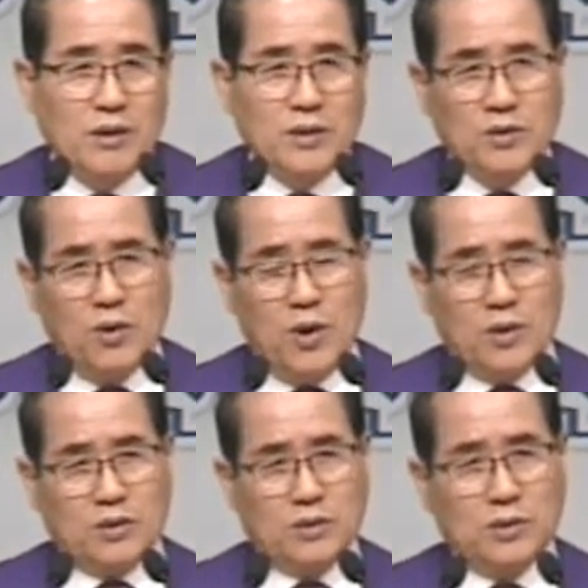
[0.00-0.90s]

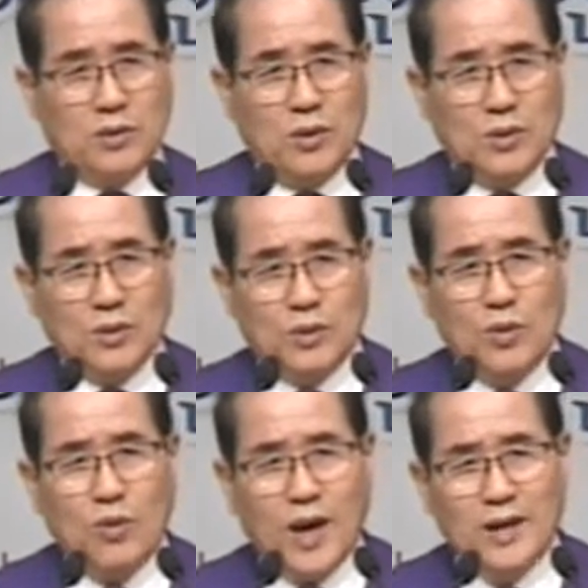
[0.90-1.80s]
그리고 그
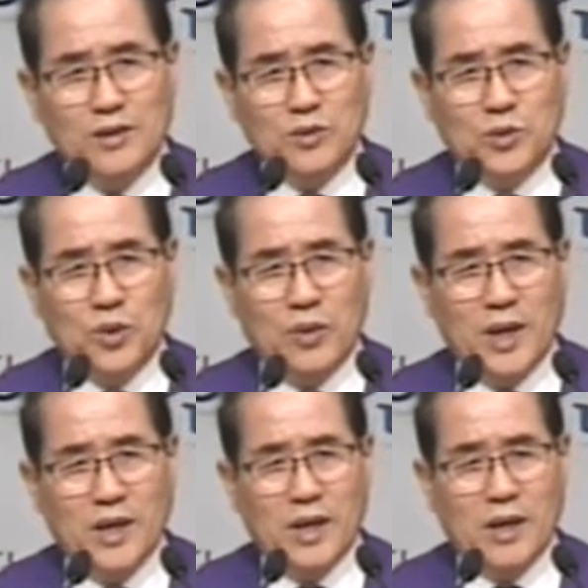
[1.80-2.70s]
욕하는
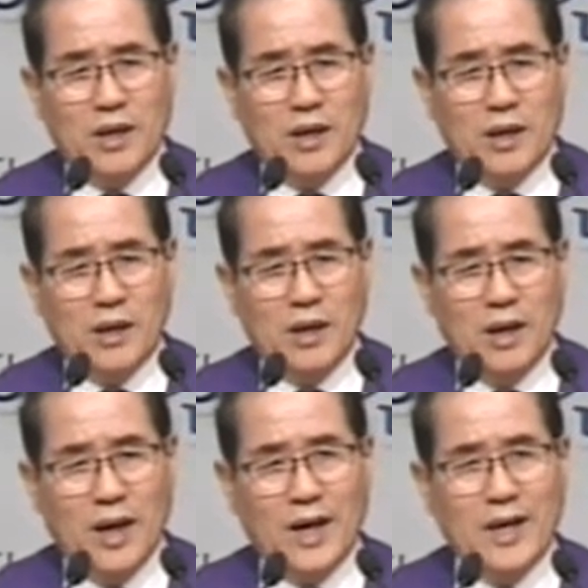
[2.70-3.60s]
교회에
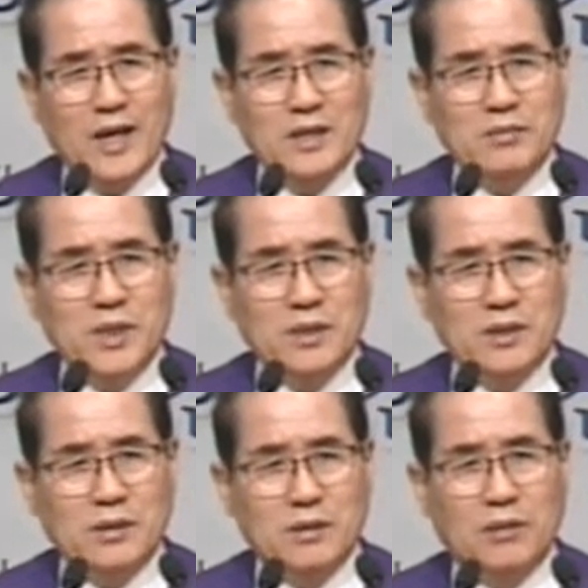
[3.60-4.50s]

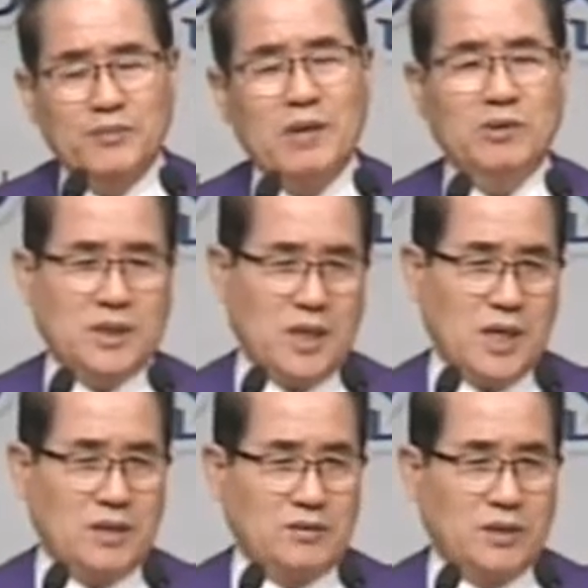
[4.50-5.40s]
하나님이 없다고
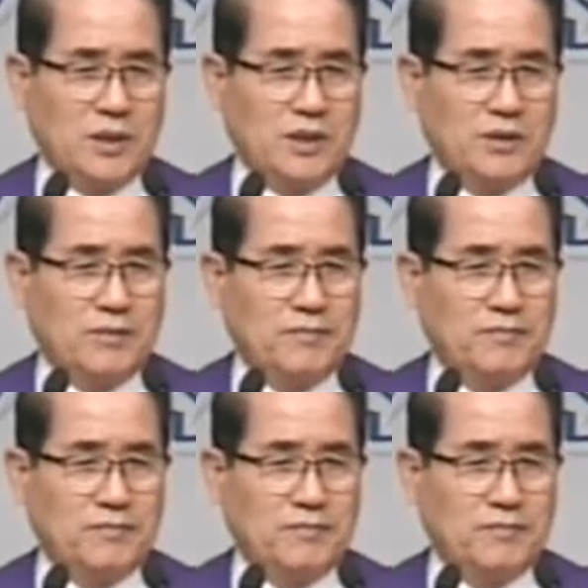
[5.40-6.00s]
생각할 거예요.